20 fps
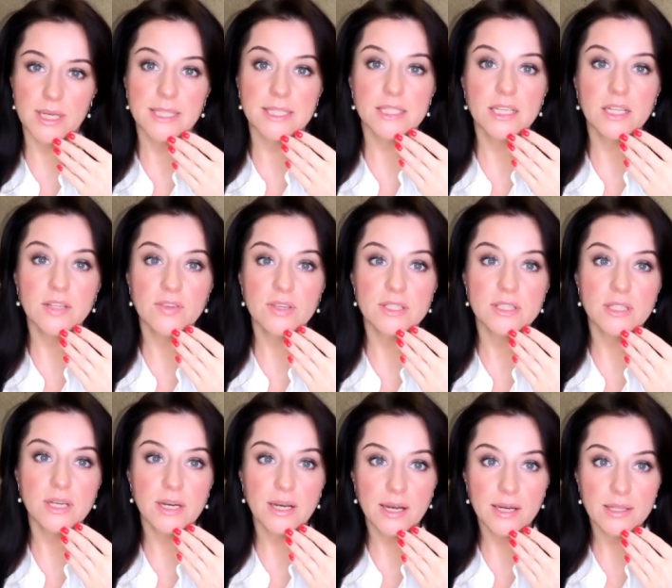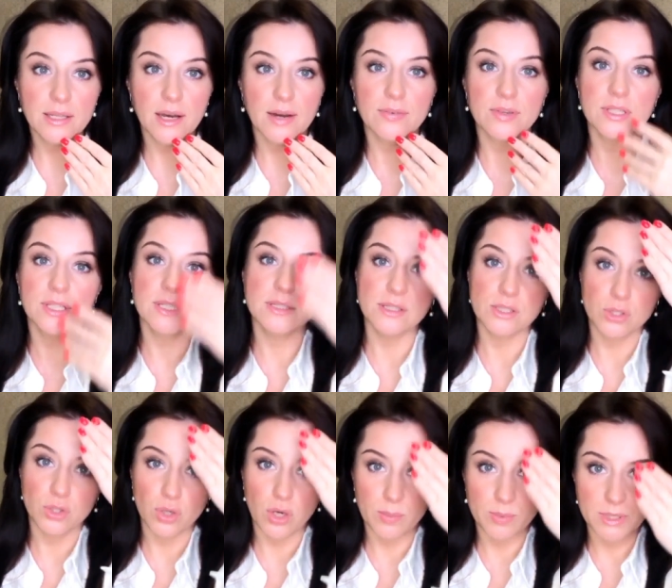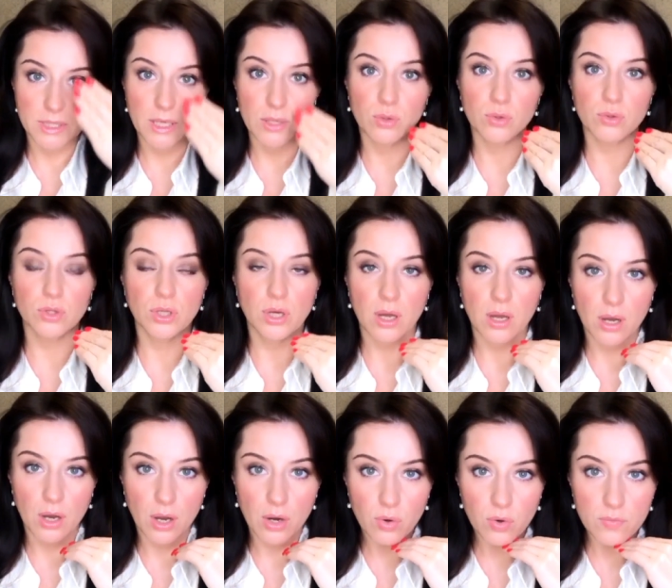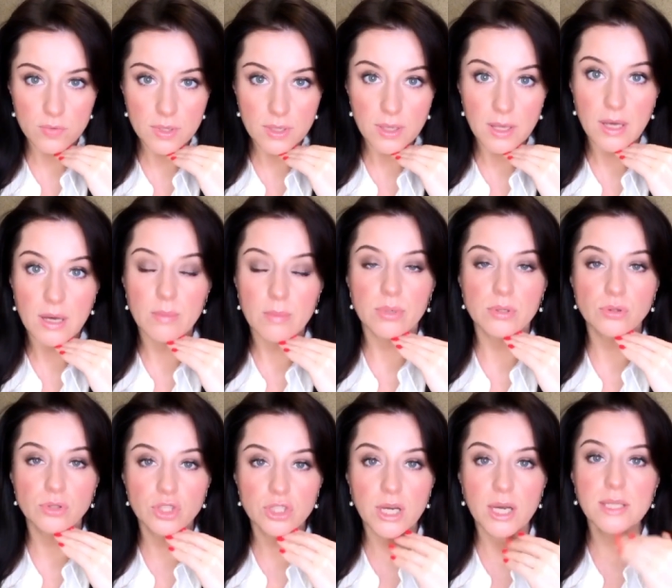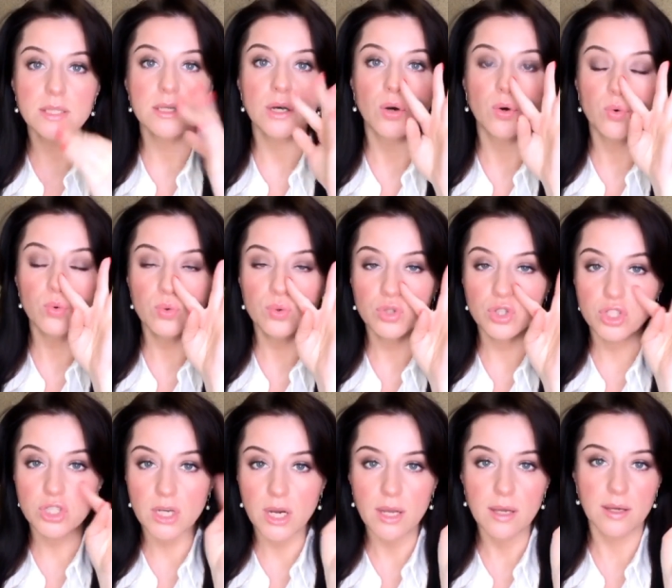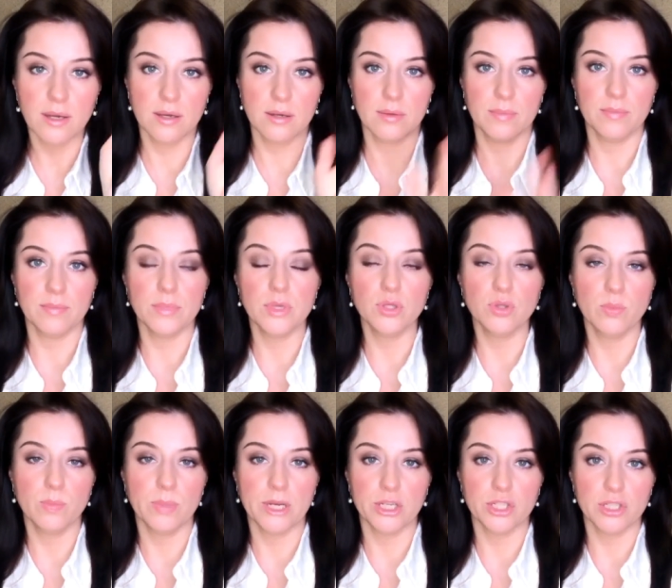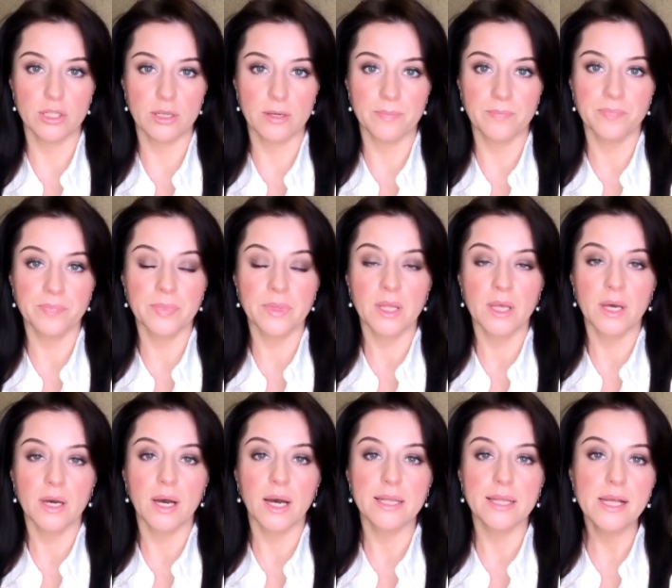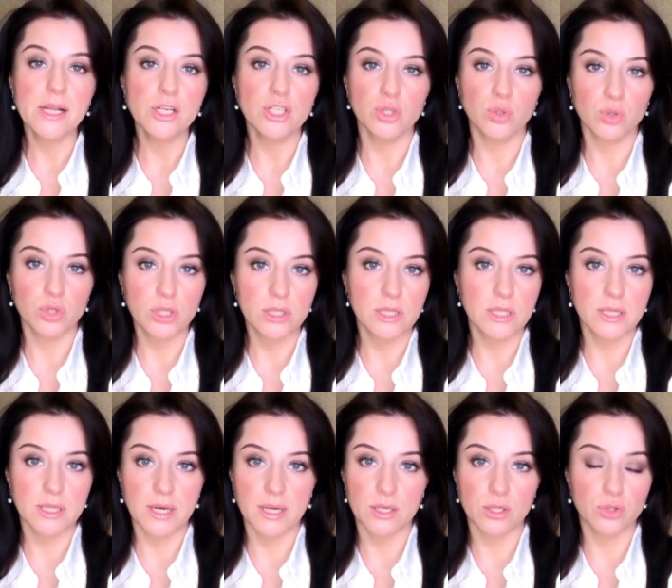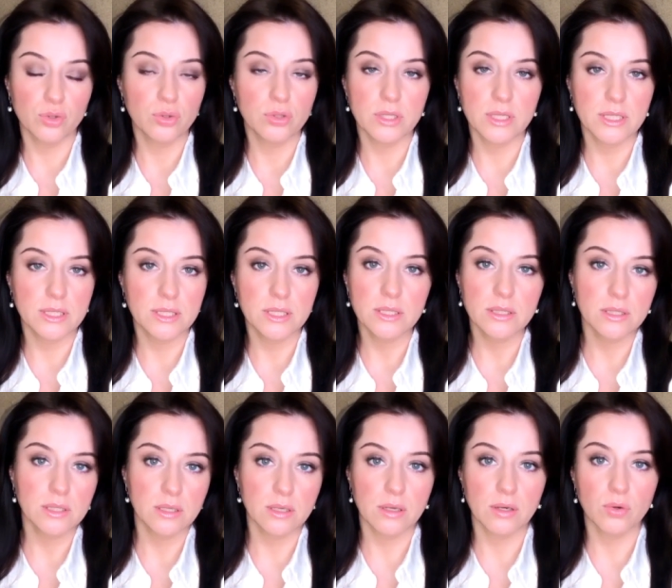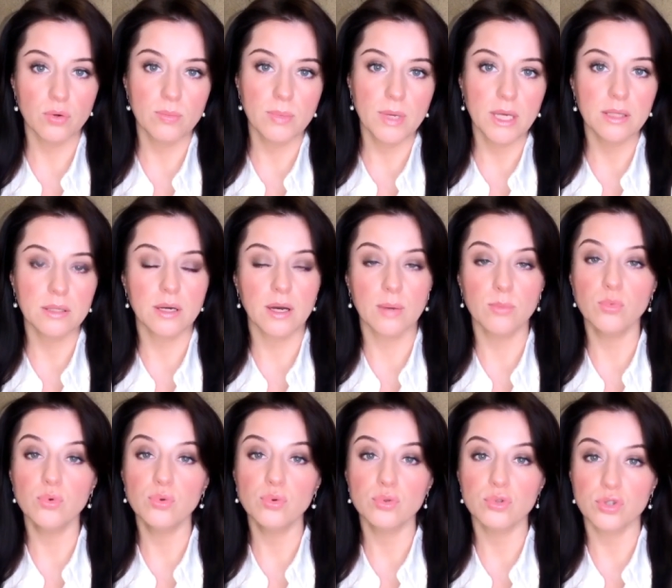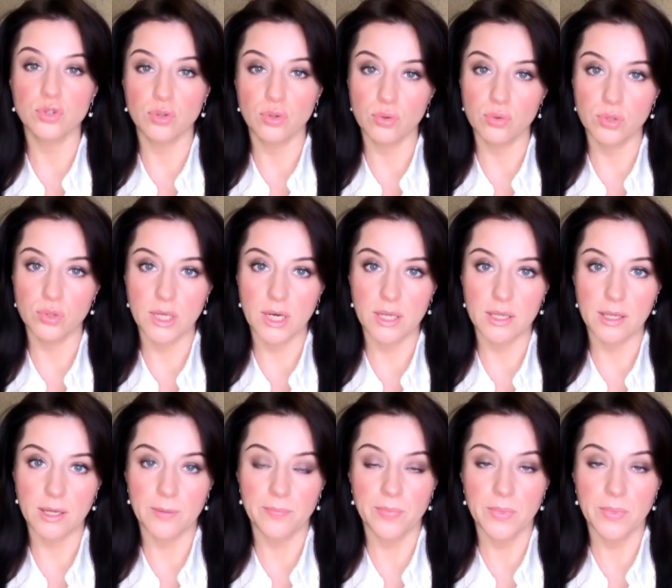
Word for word: Соответственно, когда вы делаете ее абсолютно ровной, получается уже безупречно. А дальше уже детали, чуть ресницы, румян, кому что надо.